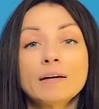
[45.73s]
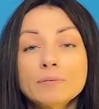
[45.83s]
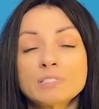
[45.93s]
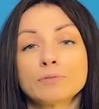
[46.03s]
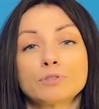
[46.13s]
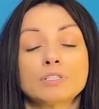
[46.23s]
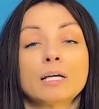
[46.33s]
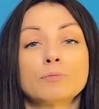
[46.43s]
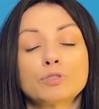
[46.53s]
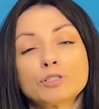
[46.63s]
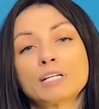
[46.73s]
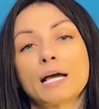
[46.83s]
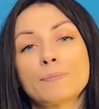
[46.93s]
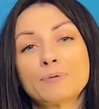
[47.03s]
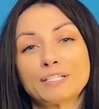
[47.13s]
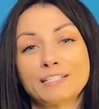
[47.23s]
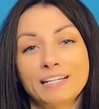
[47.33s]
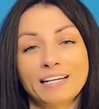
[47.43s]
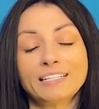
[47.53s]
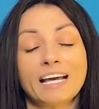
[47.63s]
вам сегодня дам четкое
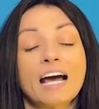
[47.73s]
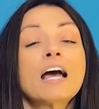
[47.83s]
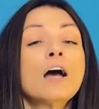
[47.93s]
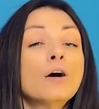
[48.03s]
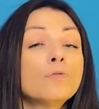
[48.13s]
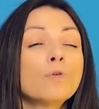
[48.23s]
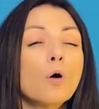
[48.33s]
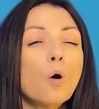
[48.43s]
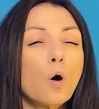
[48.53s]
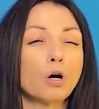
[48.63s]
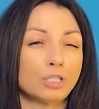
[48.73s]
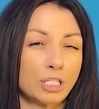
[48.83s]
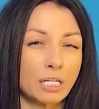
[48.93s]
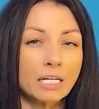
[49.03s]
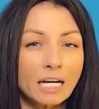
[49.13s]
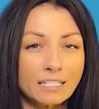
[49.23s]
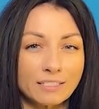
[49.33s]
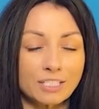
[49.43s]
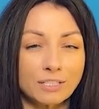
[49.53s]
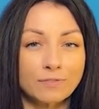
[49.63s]
определение в очень
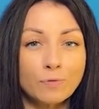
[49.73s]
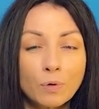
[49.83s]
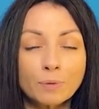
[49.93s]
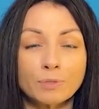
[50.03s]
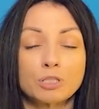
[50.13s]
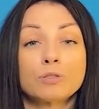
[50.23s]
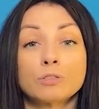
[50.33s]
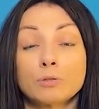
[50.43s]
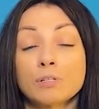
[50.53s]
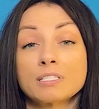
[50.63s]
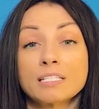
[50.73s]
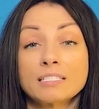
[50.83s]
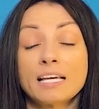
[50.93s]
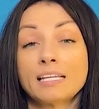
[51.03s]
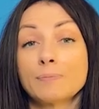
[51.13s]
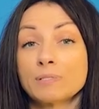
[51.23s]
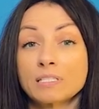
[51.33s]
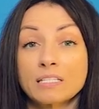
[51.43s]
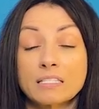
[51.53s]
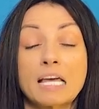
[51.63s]
красочной форме, что такое сознание и
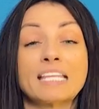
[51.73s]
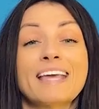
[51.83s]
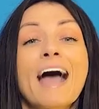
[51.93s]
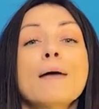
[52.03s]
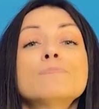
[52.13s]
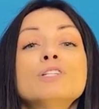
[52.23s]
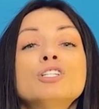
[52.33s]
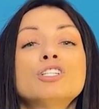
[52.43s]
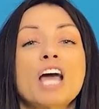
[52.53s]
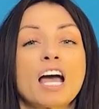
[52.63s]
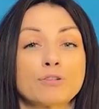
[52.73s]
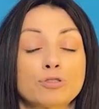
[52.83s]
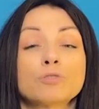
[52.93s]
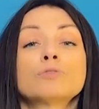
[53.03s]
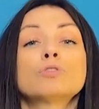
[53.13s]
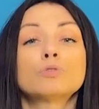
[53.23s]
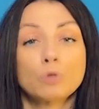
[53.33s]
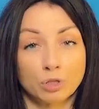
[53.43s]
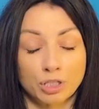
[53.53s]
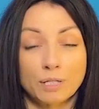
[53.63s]
подсознание. Обещаю, что вы
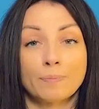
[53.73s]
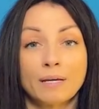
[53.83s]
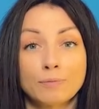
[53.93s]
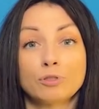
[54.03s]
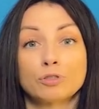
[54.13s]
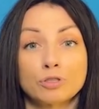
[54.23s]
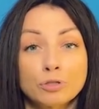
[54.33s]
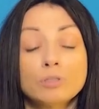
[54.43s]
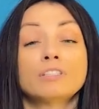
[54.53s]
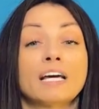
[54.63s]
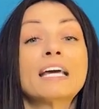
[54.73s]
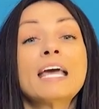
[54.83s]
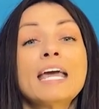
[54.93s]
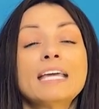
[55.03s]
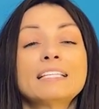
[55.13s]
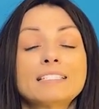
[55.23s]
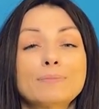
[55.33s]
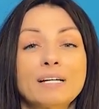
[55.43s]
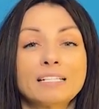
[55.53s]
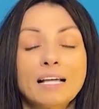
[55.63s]
точно поймете, что это. И
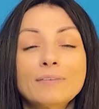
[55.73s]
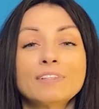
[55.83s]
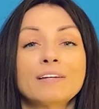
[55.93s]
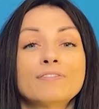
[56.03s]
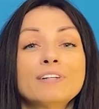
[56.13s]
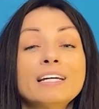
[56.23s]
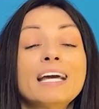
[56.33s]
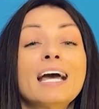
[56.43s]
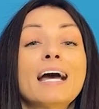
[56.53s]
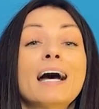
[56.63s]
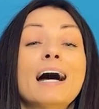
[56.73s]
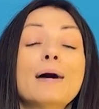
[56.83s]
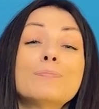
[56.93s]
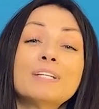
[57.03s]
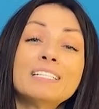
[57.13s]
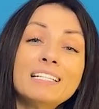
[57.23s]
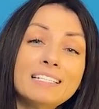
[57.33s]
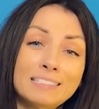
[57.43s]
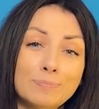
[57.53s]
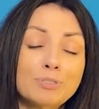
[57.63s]
самое главное, вы
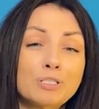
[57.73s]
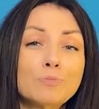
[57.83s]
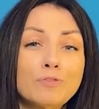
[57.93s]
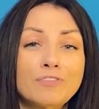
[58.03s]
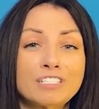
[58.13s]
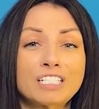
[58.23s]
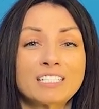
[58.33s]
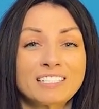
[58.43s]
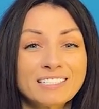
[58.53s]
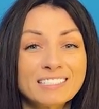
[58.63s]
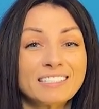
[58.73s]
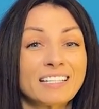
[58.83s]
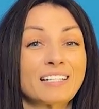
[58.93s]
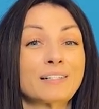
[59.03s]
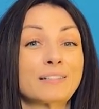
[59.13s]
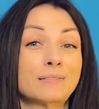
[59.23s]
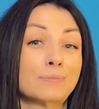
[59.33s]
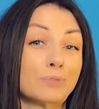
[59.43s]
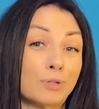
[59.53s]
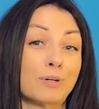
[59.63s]
Определите, почему в вашей жизни так
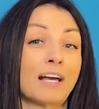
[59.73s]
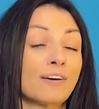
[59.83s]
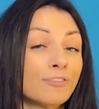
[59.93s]
много